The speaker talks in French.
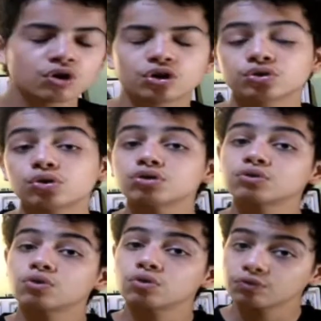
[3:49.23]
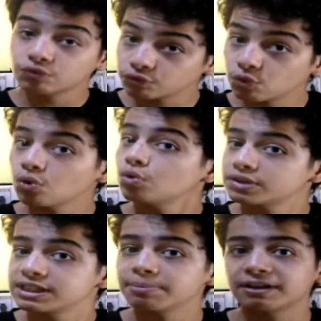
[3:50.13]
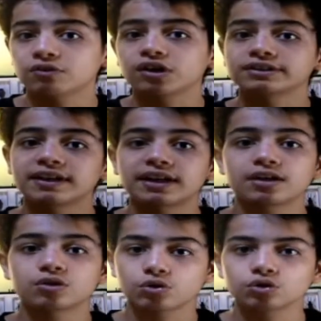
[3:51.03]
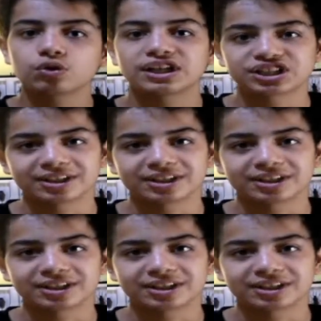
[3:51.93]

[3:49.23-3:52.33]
Donc, faut aussi prévoir ça lors de l'achat.